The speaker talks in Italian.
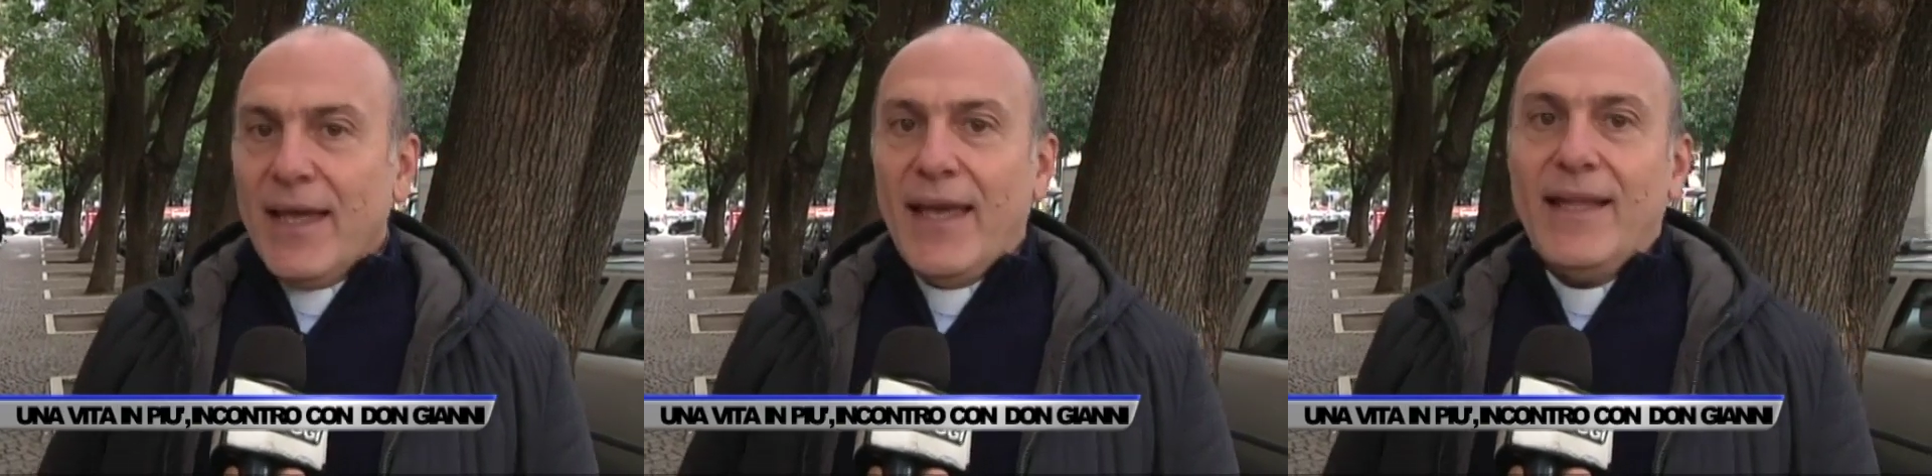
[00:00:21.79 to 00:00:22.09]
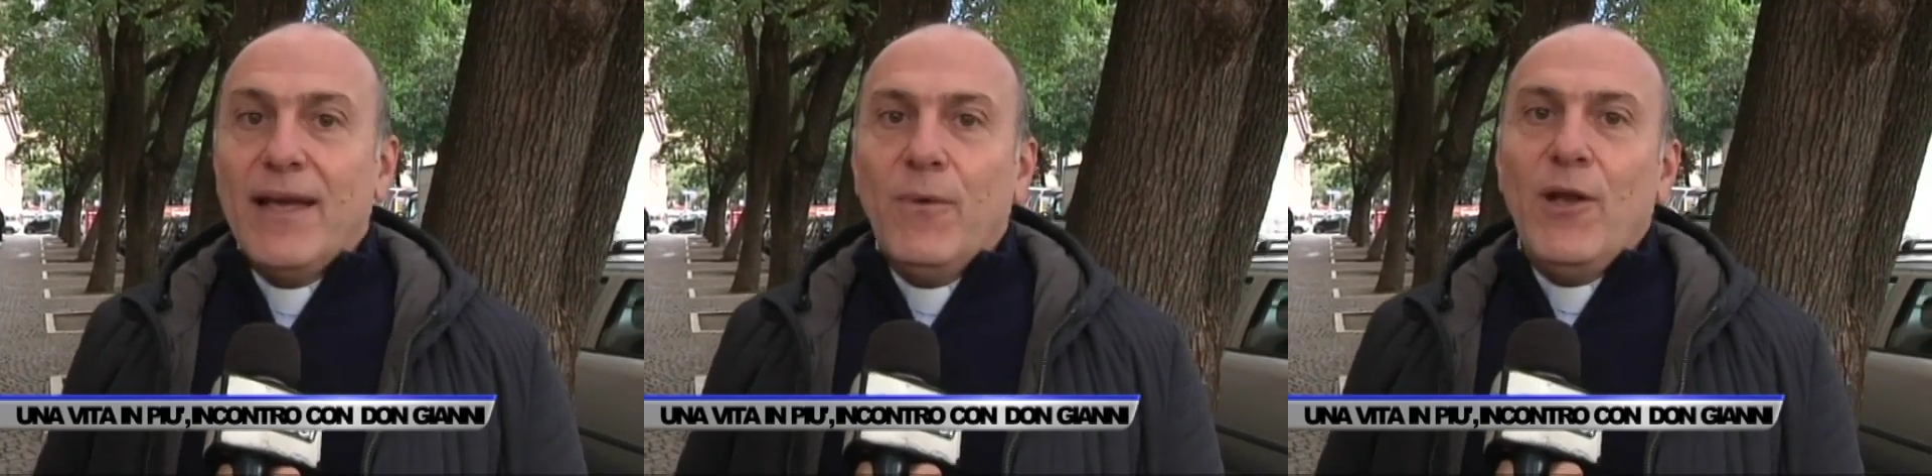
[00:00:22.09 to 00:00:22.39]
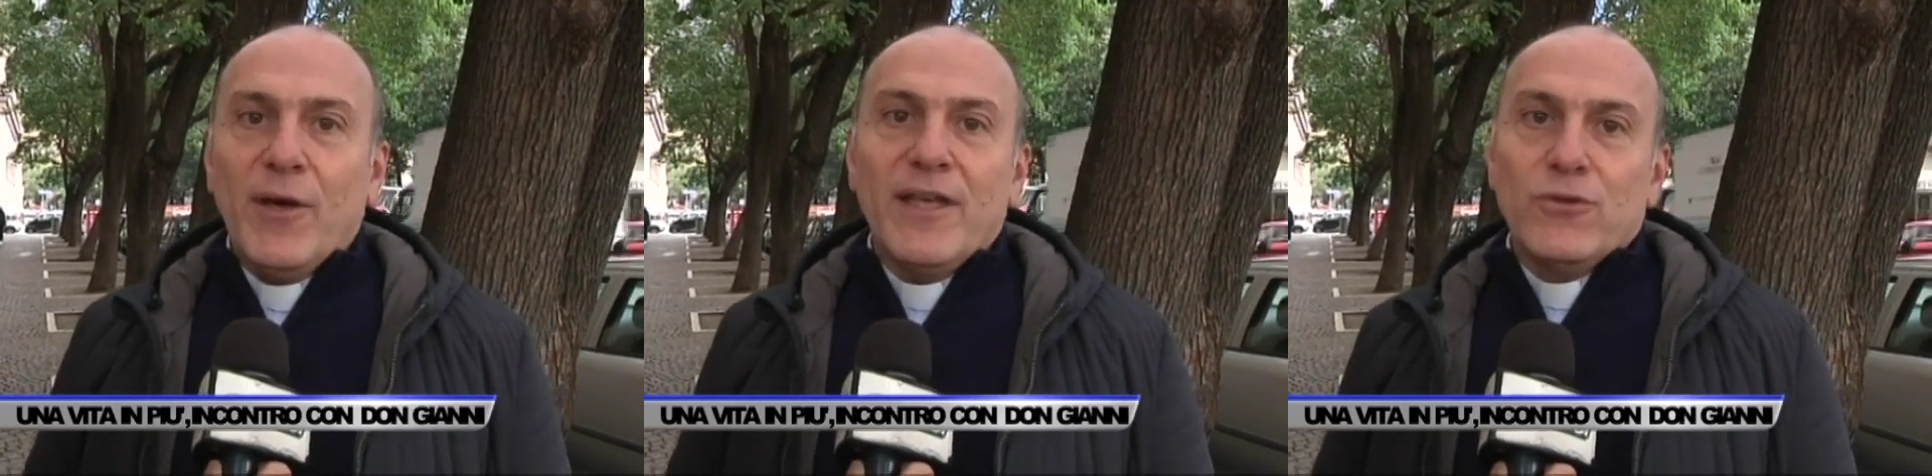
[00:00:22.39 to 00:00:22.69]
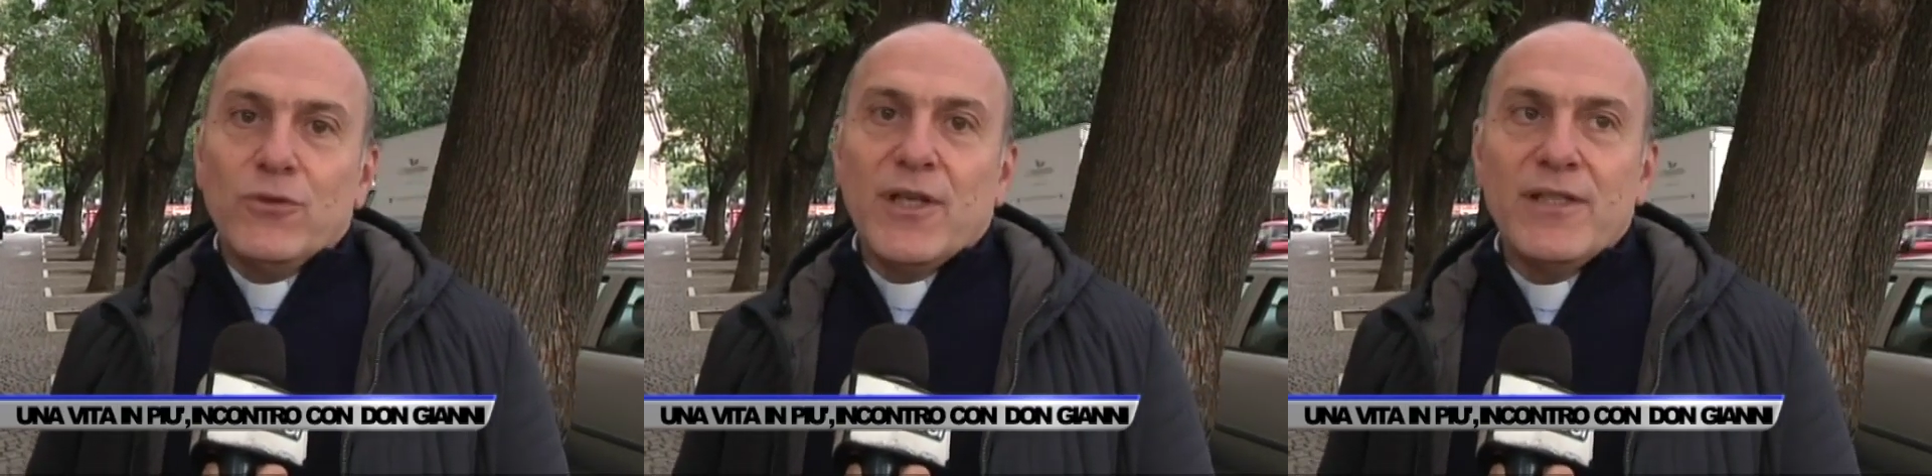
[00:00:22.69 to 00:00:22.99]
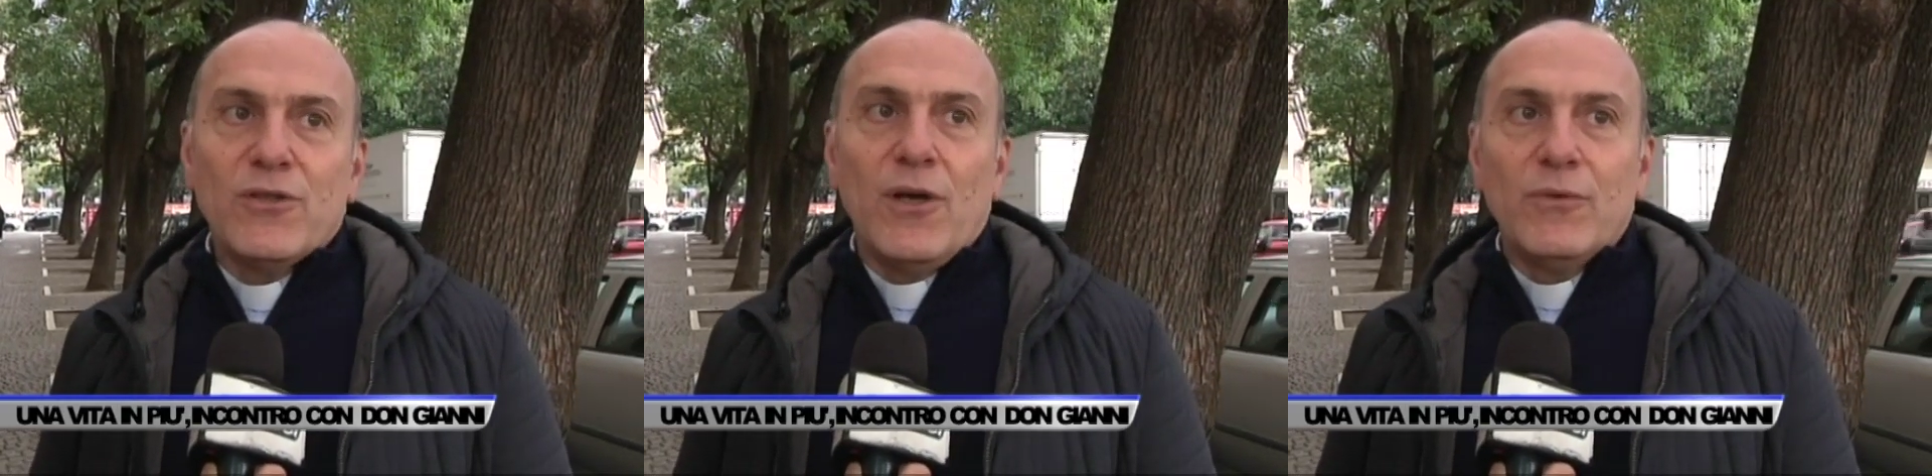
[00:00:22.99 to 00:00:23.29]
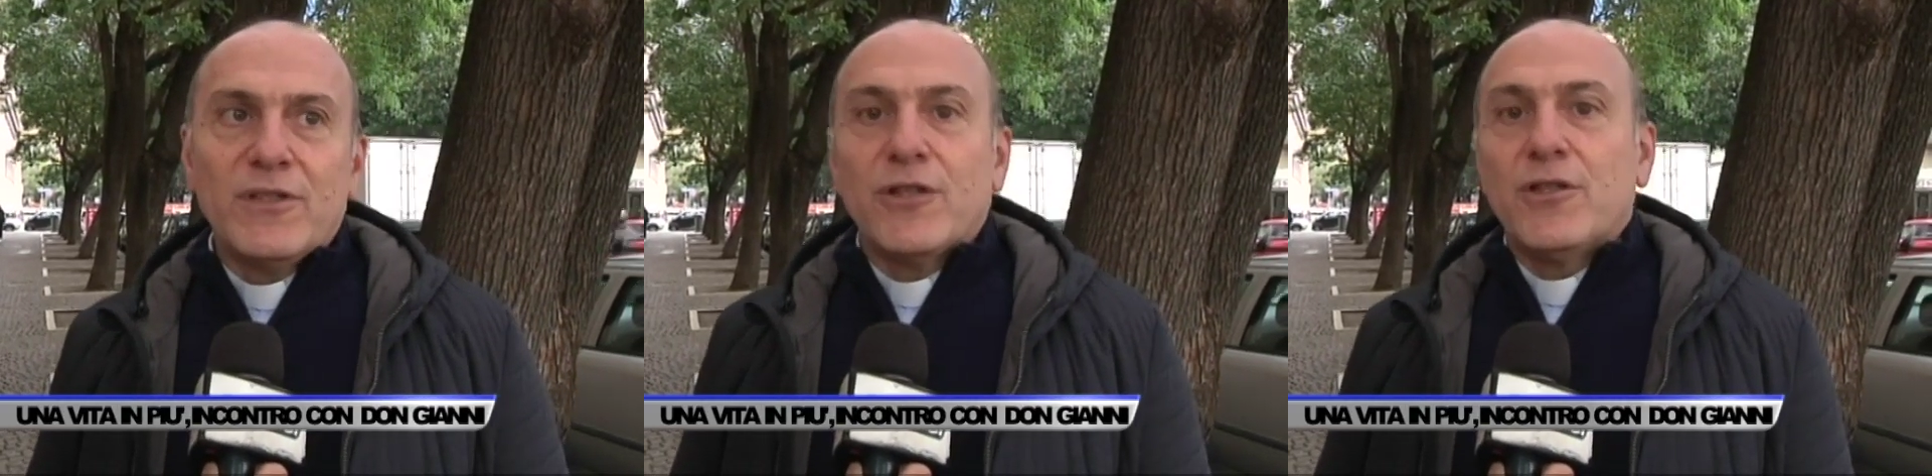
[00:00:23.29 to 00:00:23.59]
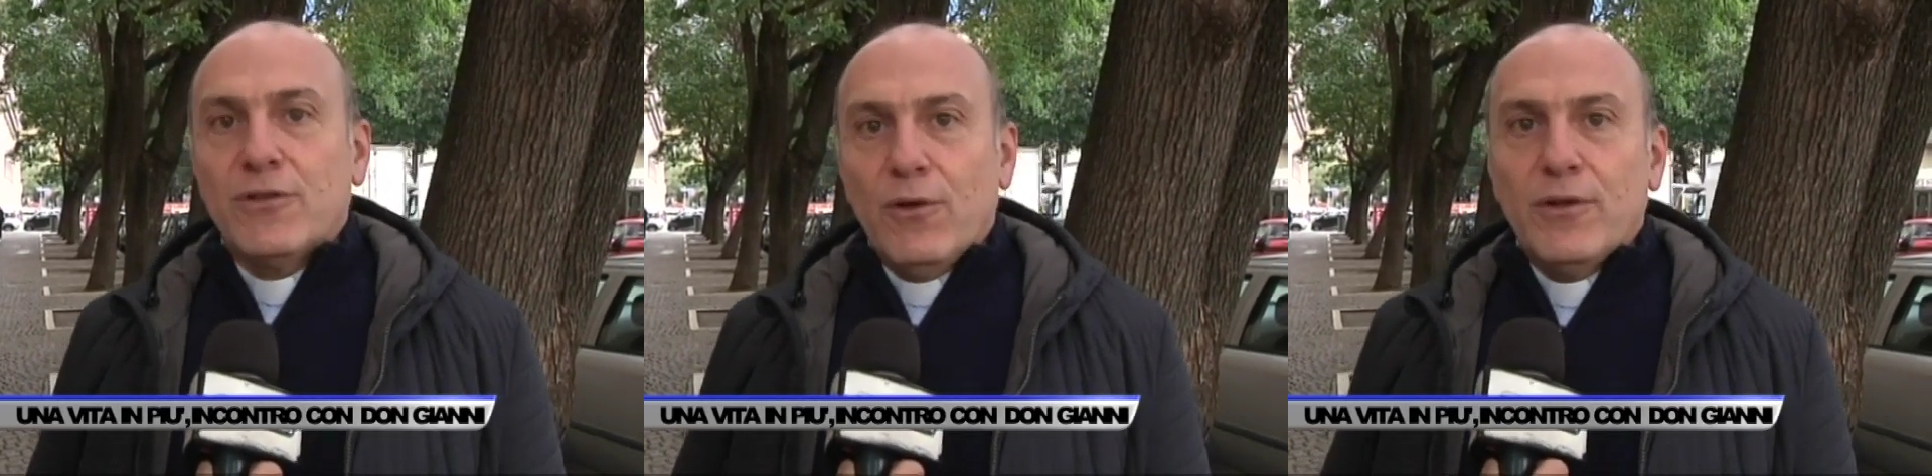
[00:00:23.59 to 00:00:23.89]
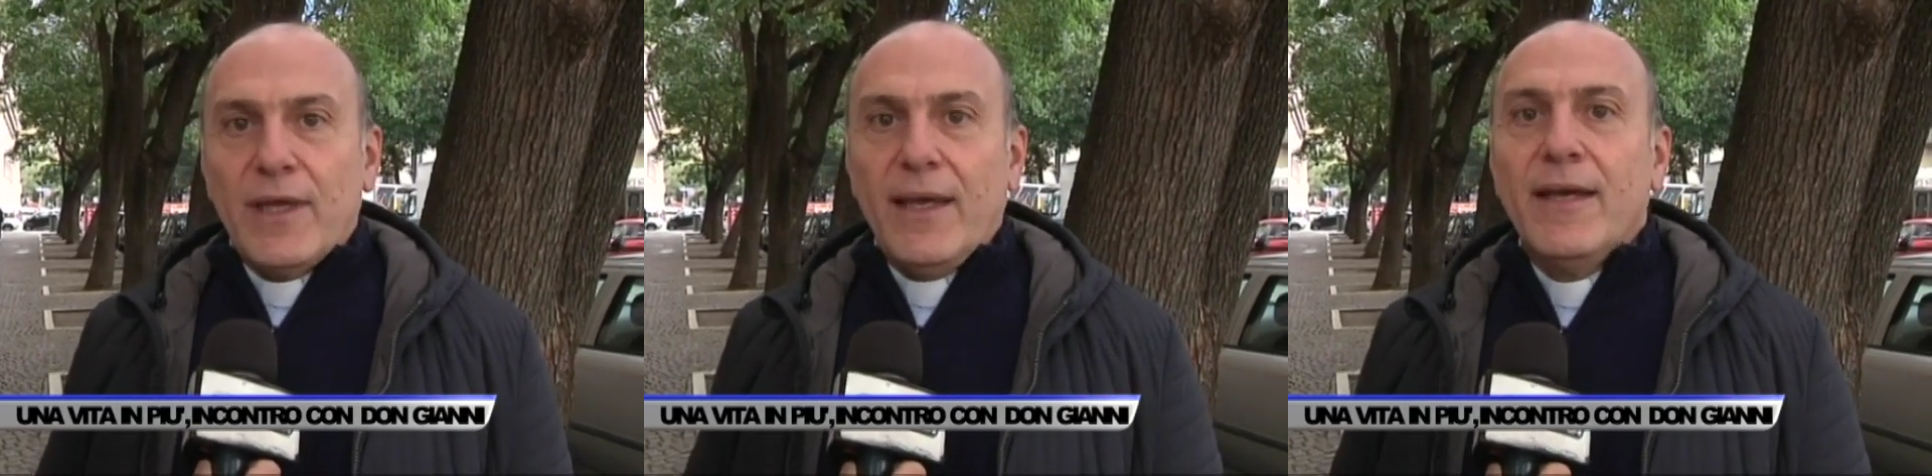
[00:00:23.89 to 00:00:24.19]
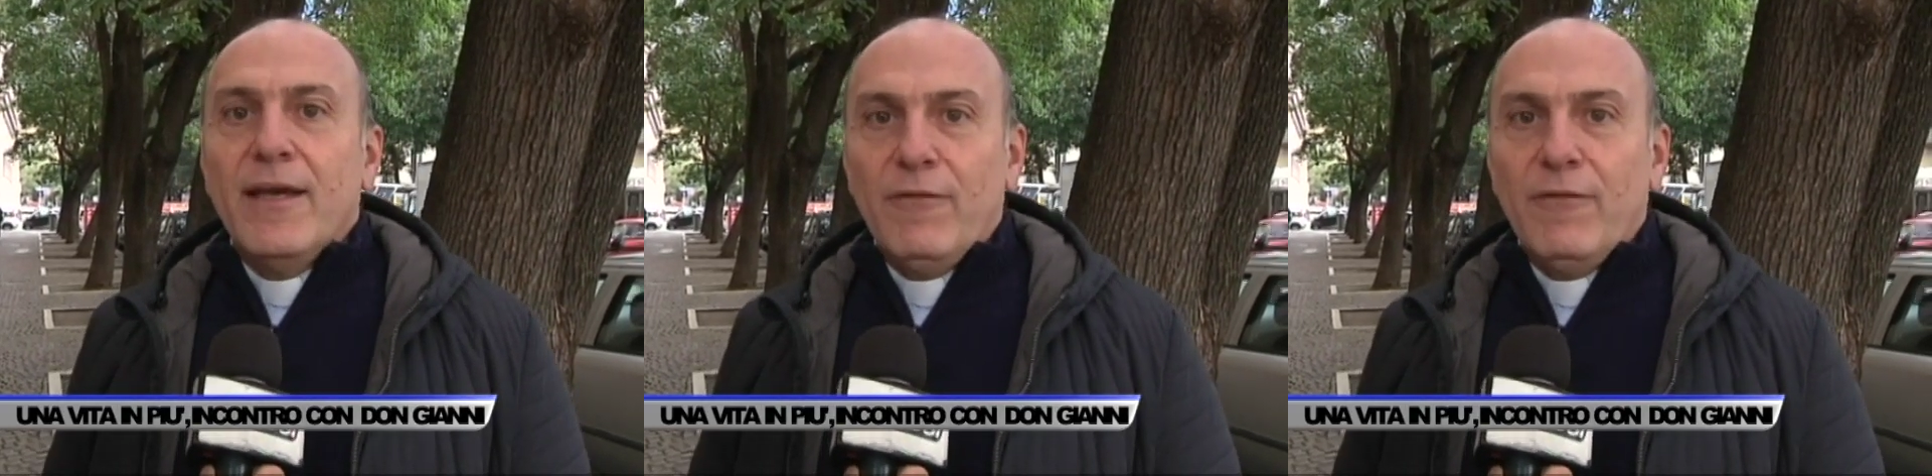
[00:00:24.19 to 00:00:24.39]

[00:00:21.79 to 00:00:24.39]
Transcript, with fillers: Ed è quello che è successo a un sacerdote